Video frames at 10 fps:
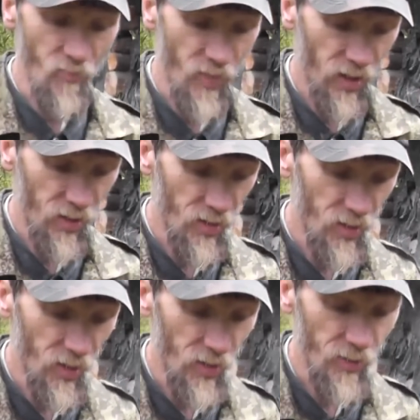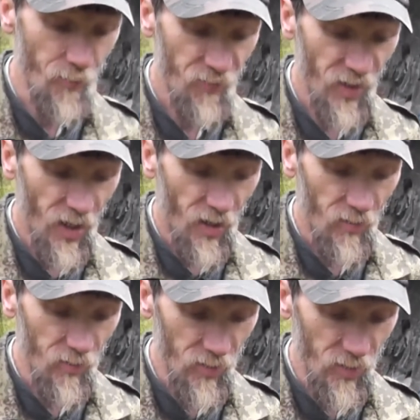этот? Ну говори давай,
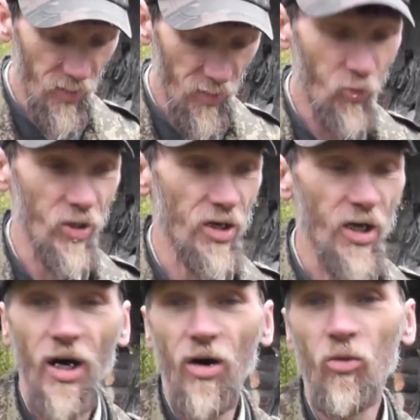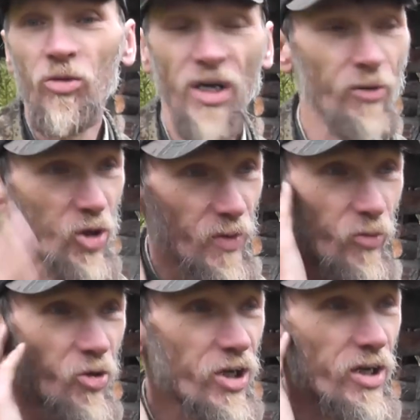проверяющий, что? Вот. Он сам, короче, был
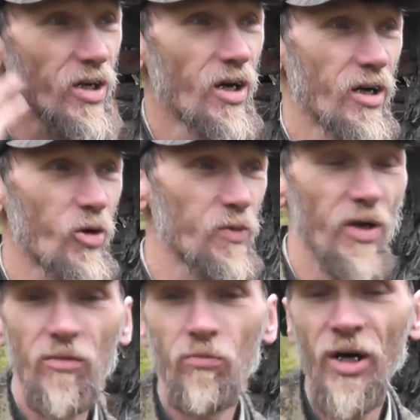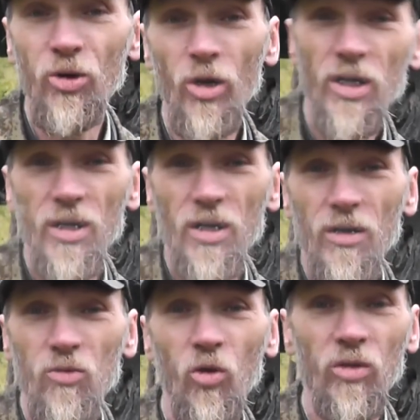мужик, короче, был майор.
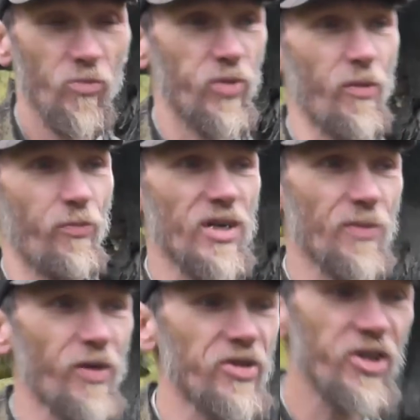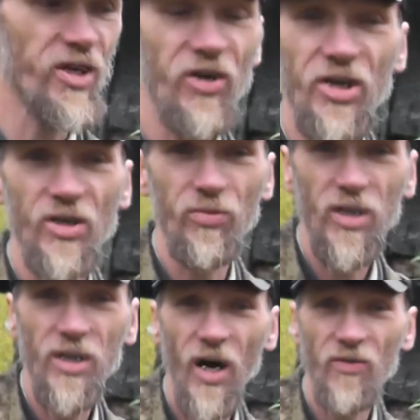Ну, он так, по, по всей дивизии
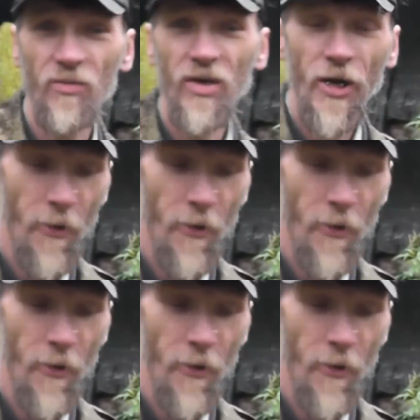был главным.